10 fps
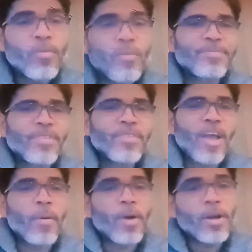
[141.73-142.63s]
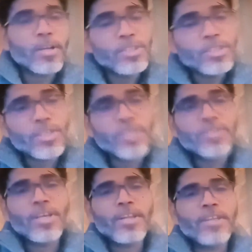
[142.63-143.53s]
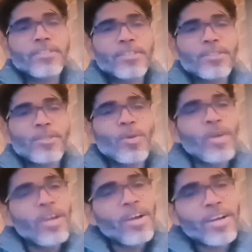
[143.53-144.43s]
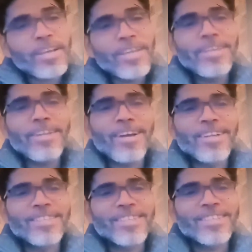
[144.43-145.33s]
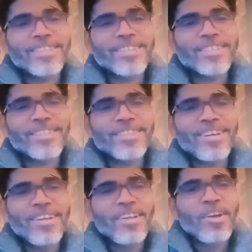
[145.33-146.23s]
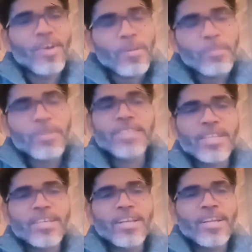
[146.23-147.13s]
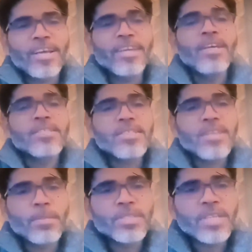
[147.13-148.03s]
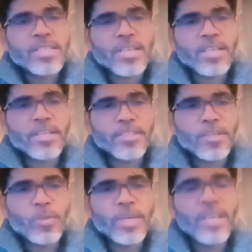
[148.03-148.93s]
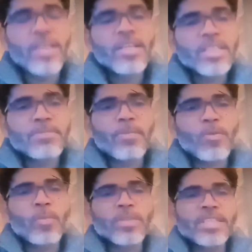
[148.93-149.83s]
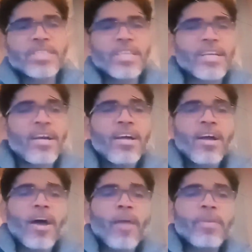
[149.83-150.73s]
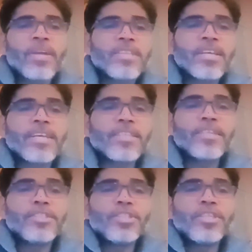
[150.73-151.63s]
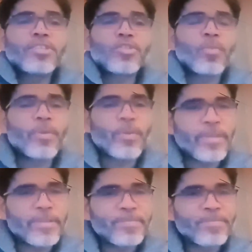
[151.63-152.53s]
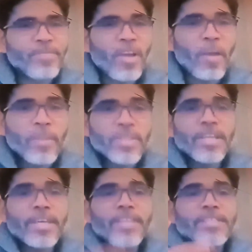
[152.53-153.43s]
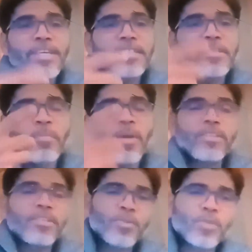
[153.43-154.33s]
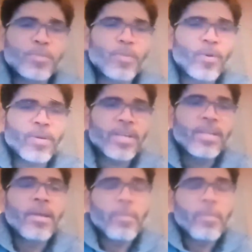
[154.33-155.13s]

आप अकेले नहीं रह सकते आप हाँ, हर चीज के साथ रह सकते हो अकेले नहीं रहा जाता और अपने साथ रहना ही सबसे ज्यादा जरूरी है तब आपको पता चलेगा आपके अंदर कितने जीनियस छुपे हुए हैं आप पता नहीं कैसी कैसी बातें सोच पाओगे